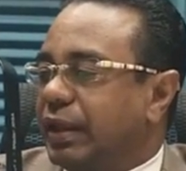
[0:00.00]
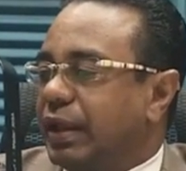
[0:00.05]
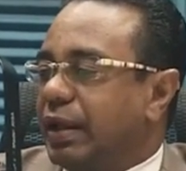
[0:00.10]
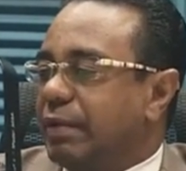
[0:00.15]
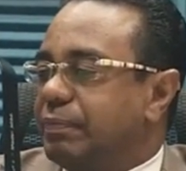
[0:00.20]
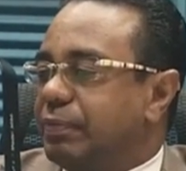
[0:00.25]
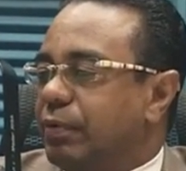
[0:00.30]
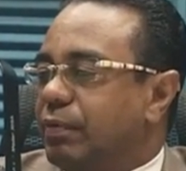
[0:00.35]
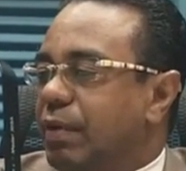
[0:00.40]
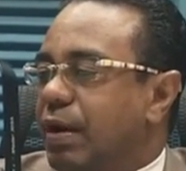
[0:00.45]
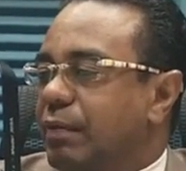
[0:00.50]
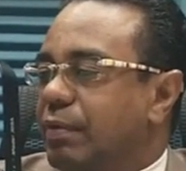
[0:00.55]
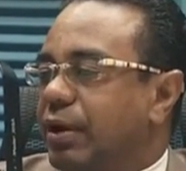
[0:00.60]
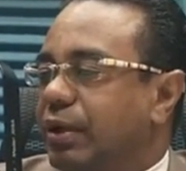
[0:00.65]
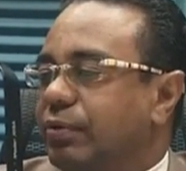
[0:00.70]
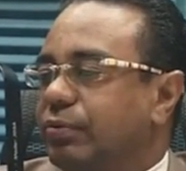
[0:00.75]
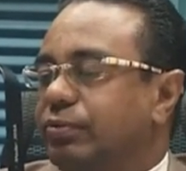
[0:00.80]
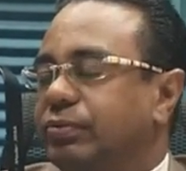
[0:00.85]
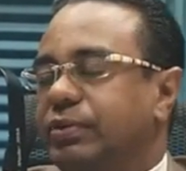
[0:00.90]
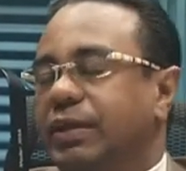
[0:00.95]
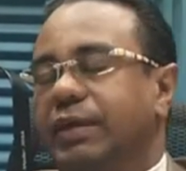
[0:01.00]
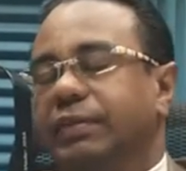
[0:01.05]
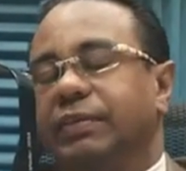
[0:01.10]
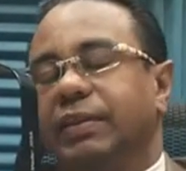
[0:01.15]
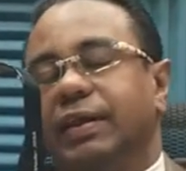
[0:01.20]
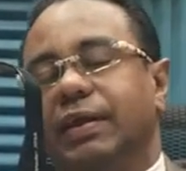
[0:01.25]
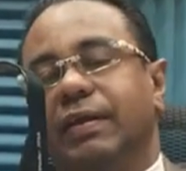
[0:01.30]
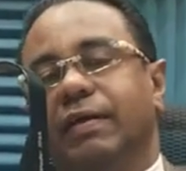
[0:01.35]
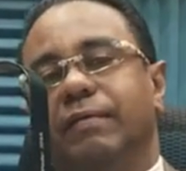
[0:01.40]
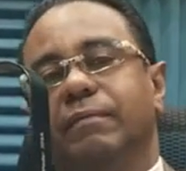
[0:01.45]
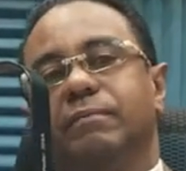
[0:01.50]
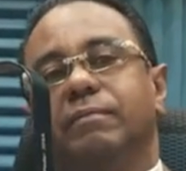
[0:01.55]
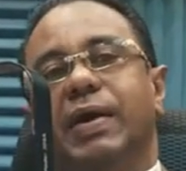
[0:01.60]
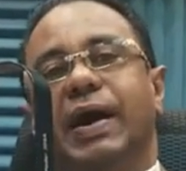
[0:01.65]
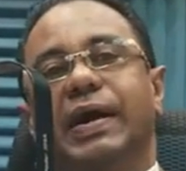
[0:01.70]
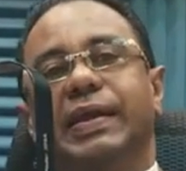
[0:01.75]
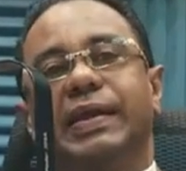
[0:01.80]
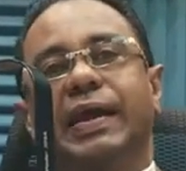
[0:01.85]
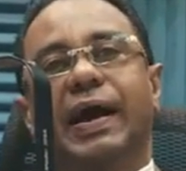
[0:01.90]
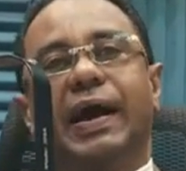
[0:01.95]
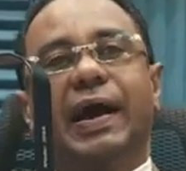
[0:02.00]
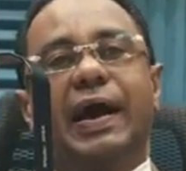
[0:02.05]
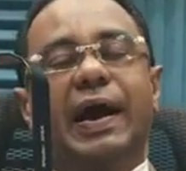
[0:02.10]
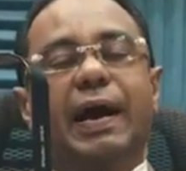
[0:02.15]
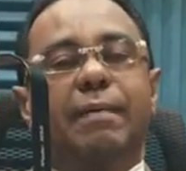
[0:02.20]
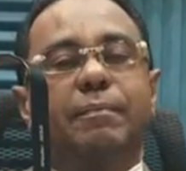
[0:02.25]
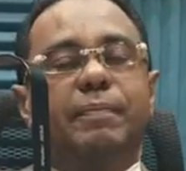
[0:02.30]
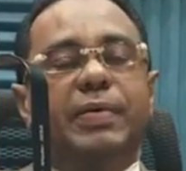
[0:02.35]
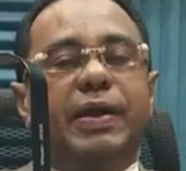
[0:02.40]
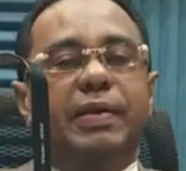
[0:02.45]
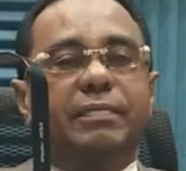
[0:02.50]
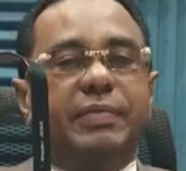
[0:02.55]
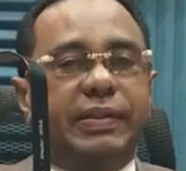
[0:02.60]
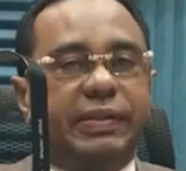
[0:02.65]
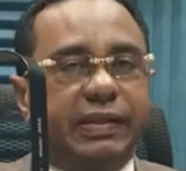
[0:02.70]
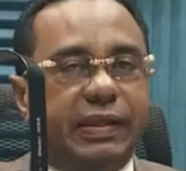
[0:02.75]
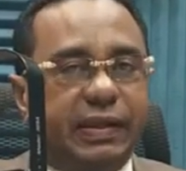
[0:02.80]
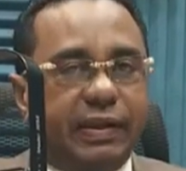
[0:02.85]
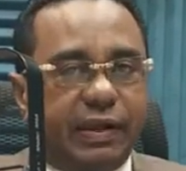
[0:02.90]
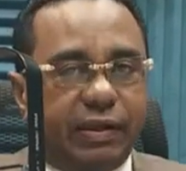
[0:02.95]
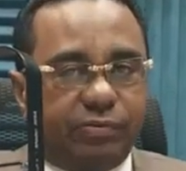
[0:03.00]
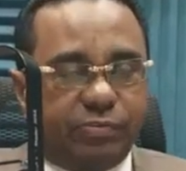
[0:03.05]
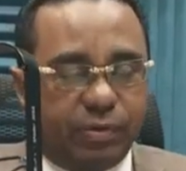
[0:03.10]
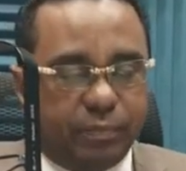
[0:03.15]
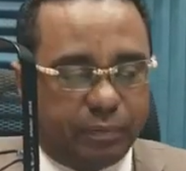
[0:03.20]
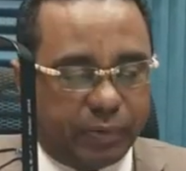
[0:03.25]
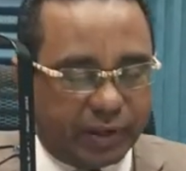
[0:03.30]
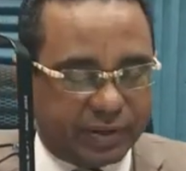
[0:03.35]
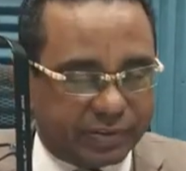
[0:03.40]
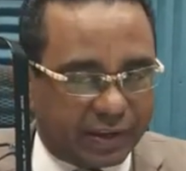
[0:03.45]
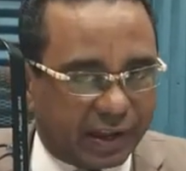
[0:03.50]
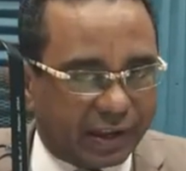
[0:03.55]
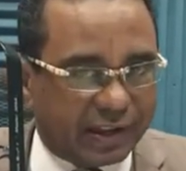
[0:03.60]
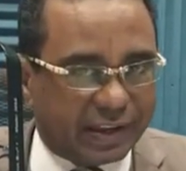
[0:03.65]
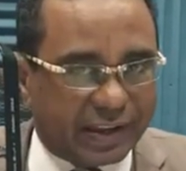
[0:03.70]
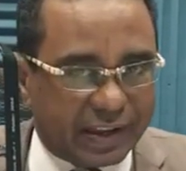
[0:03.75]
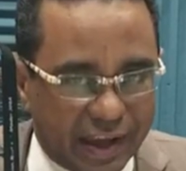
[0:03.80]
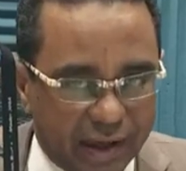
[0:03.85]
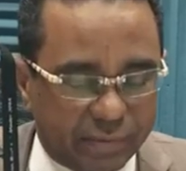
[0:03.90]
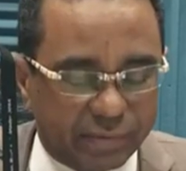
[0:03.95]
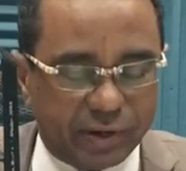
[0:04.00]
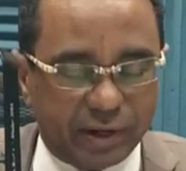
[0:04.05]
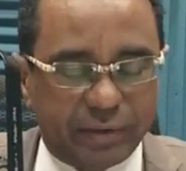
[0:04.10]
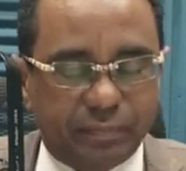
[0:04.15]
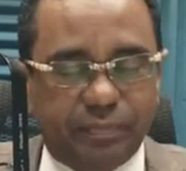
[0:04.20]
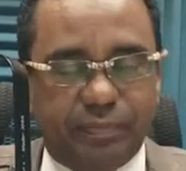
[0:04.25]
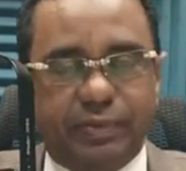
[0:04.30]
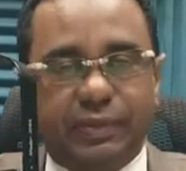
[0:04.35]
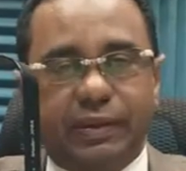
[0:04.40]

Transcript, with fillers: es probable que usted vaya a permitir que su empresa quiebre.